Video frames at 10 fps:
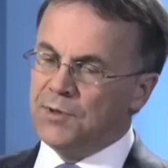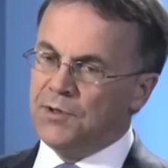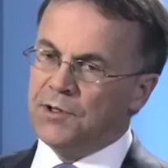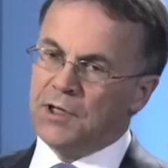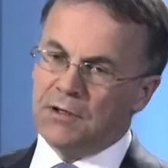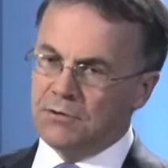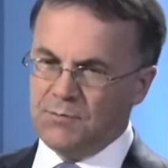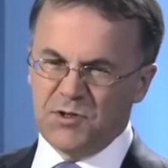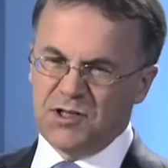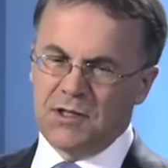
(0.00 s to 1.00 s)
politykę,
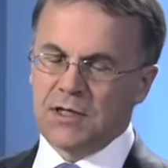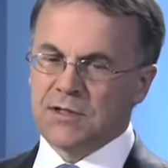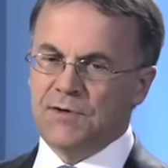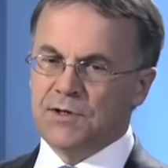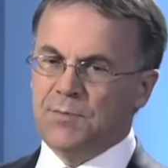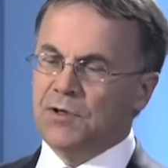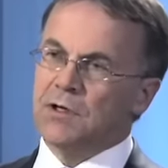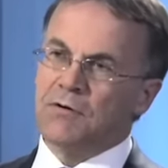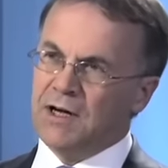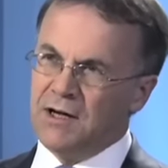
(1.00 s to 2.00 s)
którą można nazwać
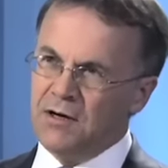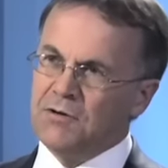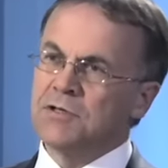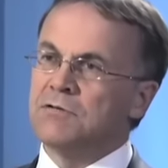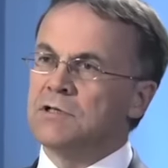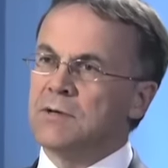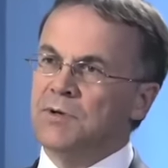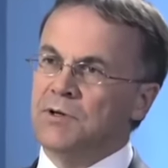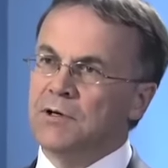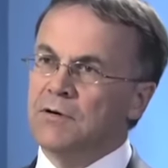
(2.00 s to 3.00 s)
polityką jagiellońską, czy tam
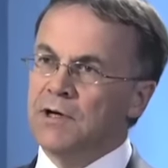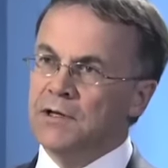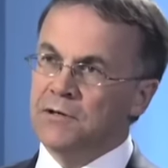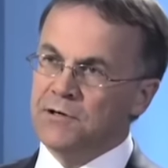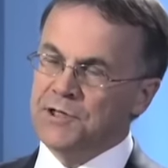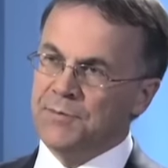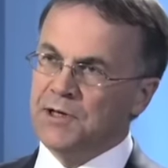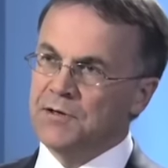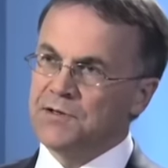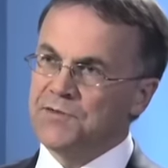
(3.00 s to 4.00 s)
polityką Giedroycia
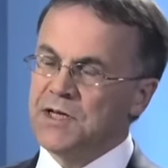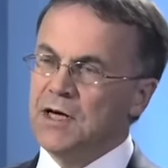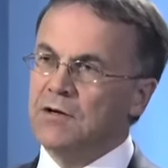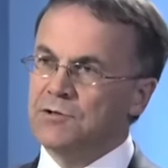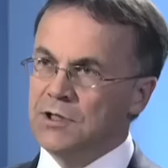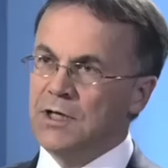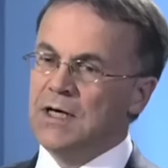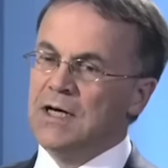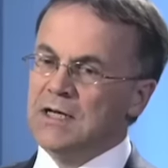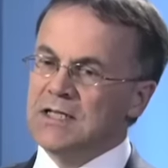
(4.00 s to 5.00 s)
Mieroszewskiego, czyli
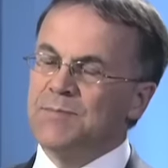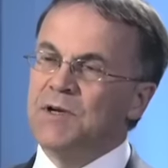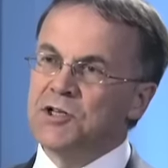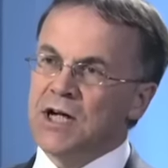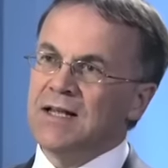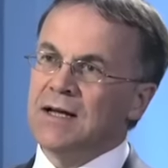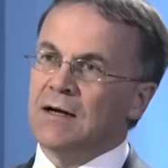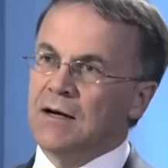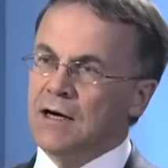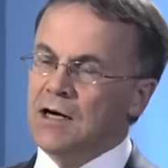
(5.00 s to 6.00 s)

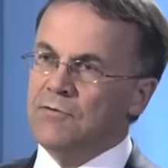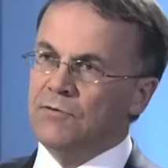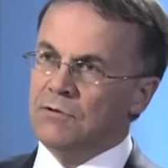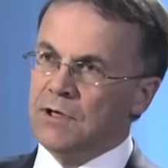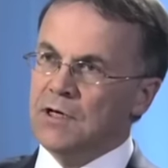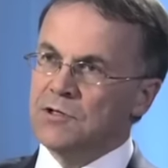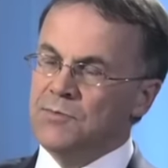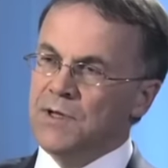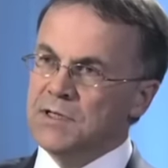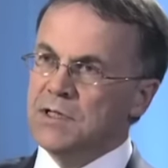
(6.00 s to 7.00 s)
zbliżania krajów, które
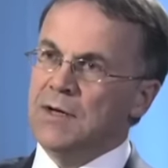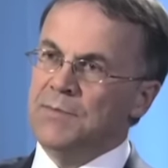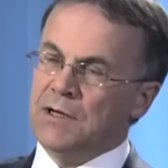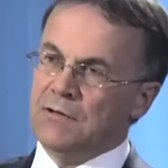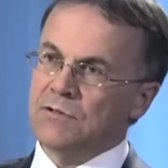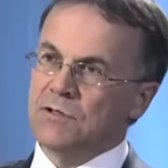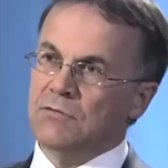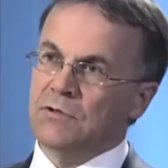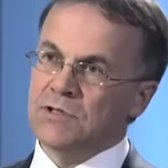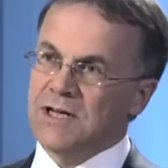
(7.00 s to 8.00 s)
leżą między nami a
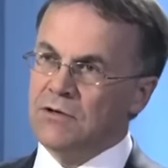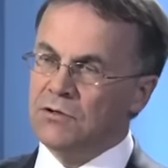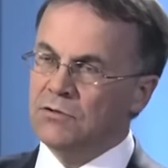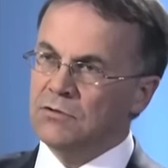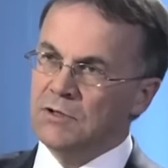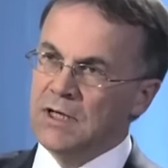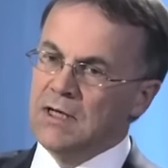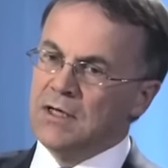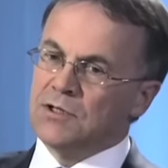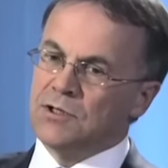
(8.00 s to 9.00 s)
Rosją do Zachodu,
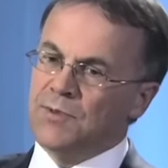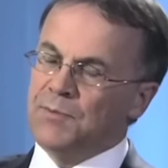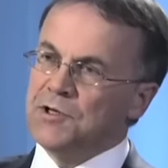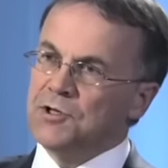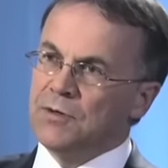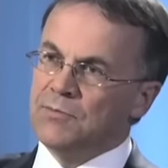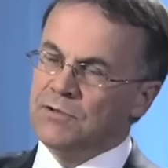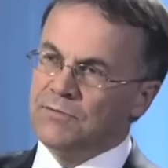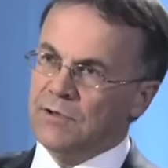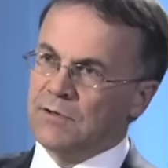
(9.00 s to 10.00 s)
żeby mieć ten
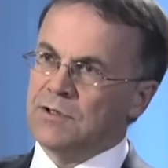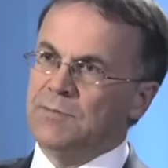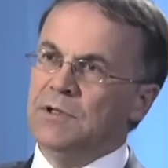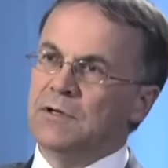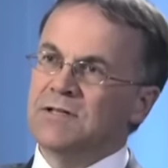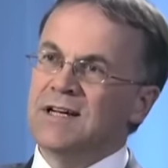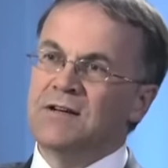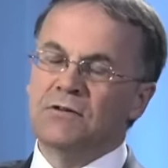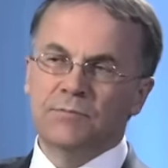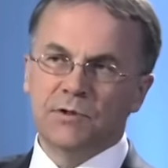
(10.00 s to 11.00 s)
bufor, żeby Rosja
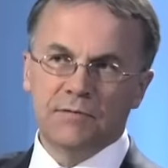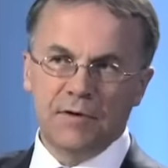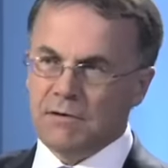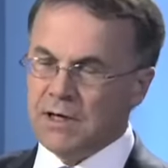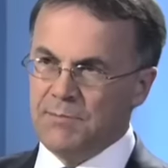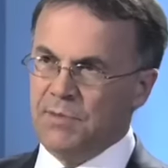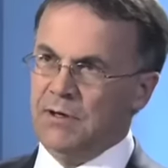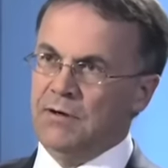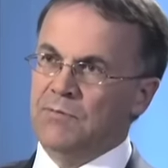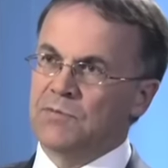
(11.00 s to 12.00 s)
nie odbudowała
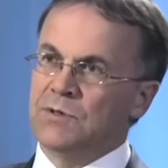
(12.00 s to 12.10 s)
imperium,